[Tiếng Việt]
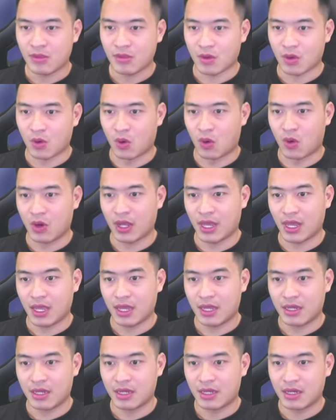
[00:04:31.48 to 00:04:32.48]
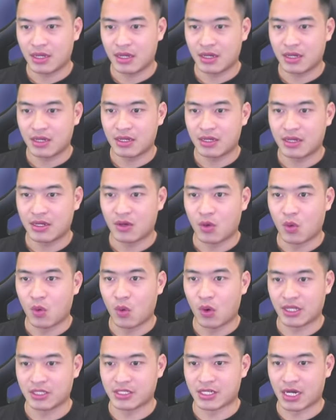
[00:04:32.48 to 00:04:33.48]
ok
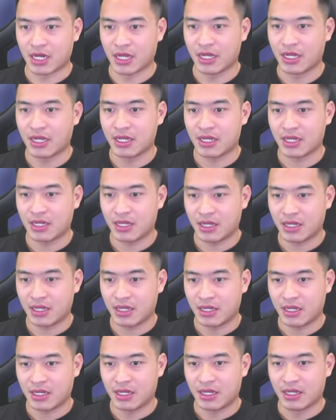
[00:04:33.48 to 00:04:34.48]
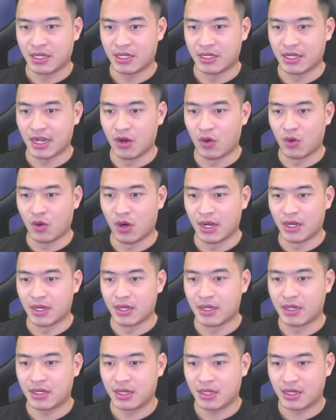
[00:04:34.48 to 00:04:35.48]
u là trời nhận luôn
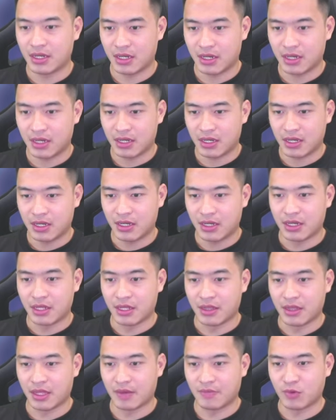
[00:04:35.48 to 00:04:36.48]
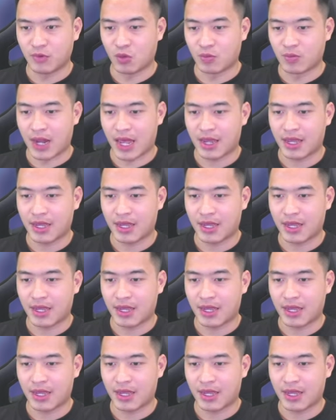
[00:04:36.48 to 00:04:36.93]
tiếp tục này